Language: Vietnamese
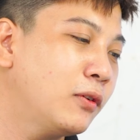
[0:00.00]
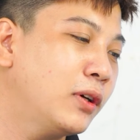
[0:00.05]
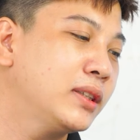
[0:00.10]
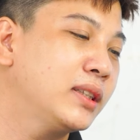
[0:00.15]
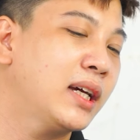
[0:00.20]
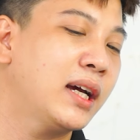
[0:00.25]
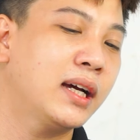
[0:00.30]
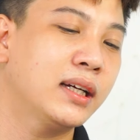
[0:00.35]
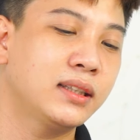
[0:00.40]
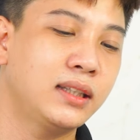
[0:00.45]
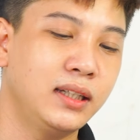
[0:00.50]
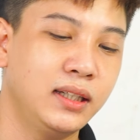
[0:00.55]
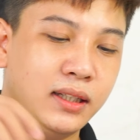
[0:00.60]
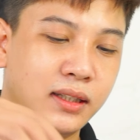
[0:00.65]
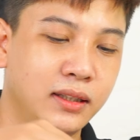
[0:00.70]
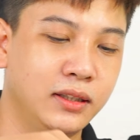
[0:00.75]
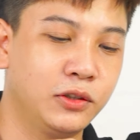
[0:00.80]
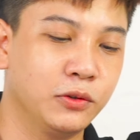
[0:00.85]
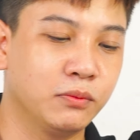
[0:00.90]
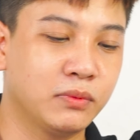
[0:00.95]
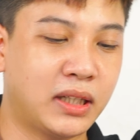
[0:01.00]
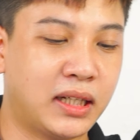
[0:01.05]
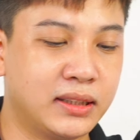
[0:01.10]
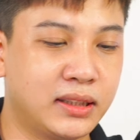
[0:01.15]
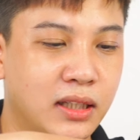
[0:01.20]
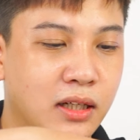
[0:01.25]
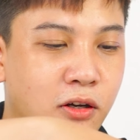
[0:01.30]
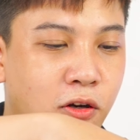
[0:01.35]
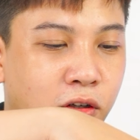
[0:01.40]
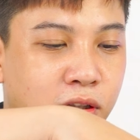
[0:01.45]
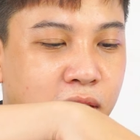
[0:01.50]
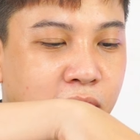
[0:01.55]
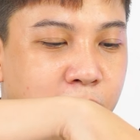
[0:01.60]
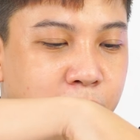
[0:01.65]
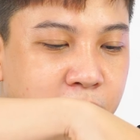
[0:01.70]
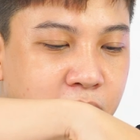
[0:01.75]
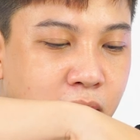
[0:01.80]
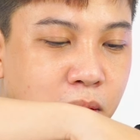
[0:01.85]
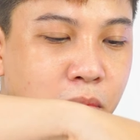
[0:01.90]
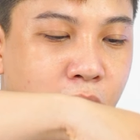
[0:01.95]
Ngoài ra thì chúng ta sẽ có
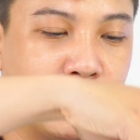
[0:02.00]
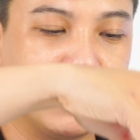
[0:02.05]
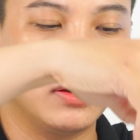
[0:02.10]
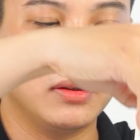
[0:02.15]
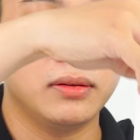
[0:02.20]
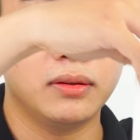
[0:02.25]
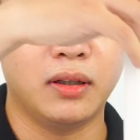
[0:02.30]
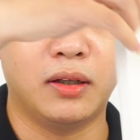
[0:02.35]
thêm những món